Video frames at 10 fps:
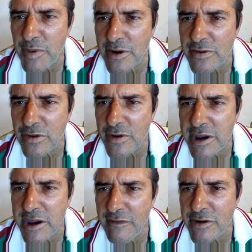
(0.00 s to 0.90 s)
perguntou:
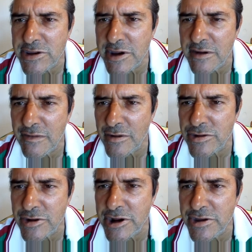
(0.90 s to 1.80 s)
Quem é você? Eu
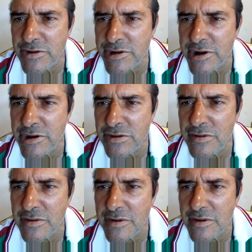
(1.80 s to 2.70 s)
sou Jesus
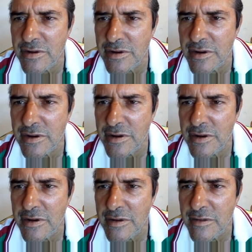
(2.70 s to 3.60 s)
Cristo.
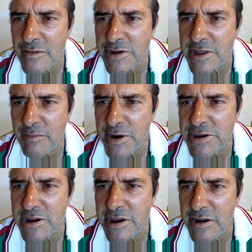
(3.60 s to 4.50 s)
Você está
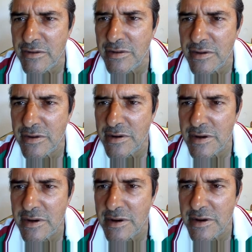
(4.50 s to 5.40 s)
perseguindo
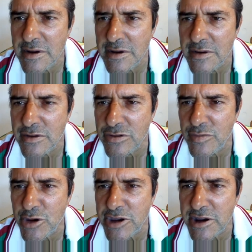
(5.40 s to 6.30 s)
os
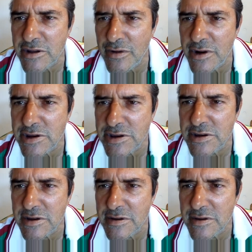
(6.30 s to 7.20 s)
meus seguidores.